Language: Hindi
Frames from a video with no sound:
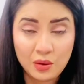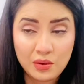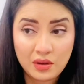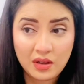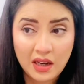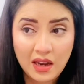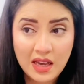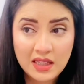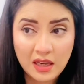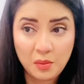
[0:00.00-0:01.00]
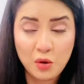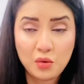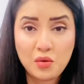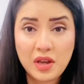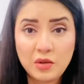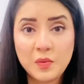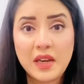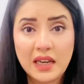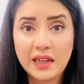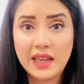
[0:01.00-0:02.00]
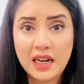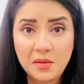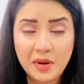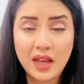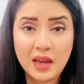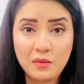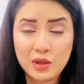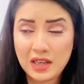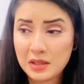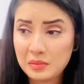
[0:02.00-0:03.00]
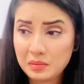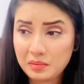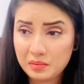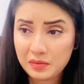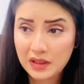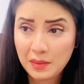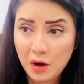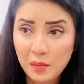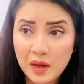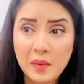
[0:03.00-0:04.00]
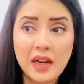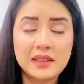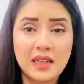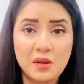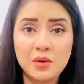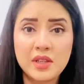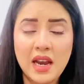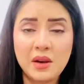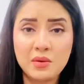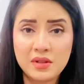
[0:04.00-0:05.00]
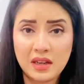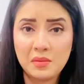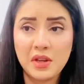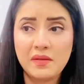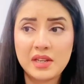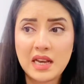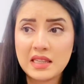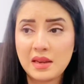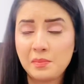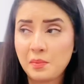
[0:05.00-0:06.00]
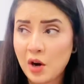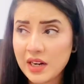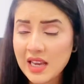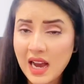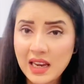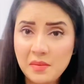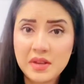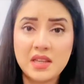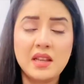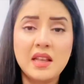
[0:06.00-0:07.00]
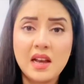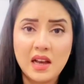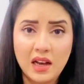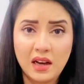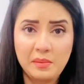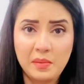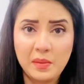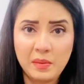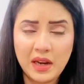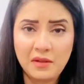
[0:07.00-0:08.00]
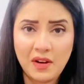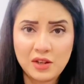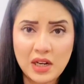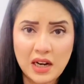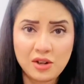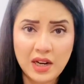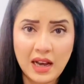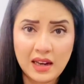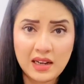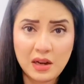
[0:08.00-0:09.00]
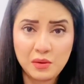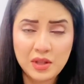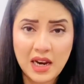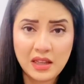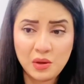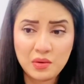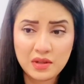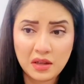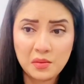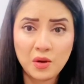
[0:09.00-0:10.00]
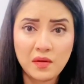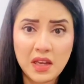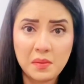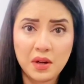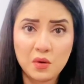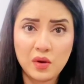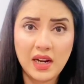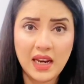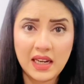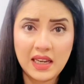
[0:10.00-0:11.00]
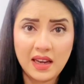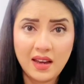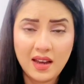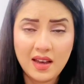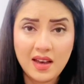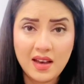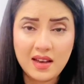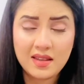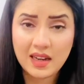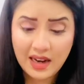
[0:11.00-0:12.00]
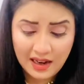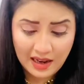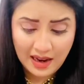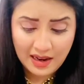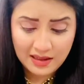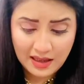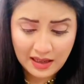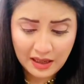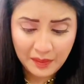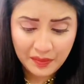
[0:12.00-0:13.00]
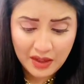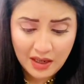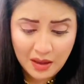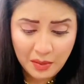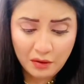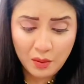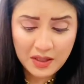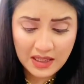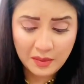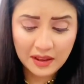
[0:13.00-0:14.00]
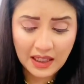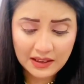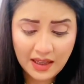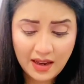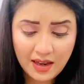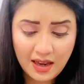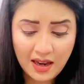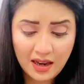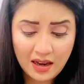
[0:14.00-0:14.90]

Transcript: उनके ज़ख्मों को कि उसमें कीड़े ना पड़ें वो ज़ख्म तबाह बर्बाद ना हो जाए उस ज़ख्म की वजह से बॉडी आगे मज़ीद इन्फेक्शन का शिकार ना हो जाए तो उस ज़ख्म को वहीं पर रोकने के लिए सरका लगाया जा रहा है फिर वो मज़ीद बताते हैं कि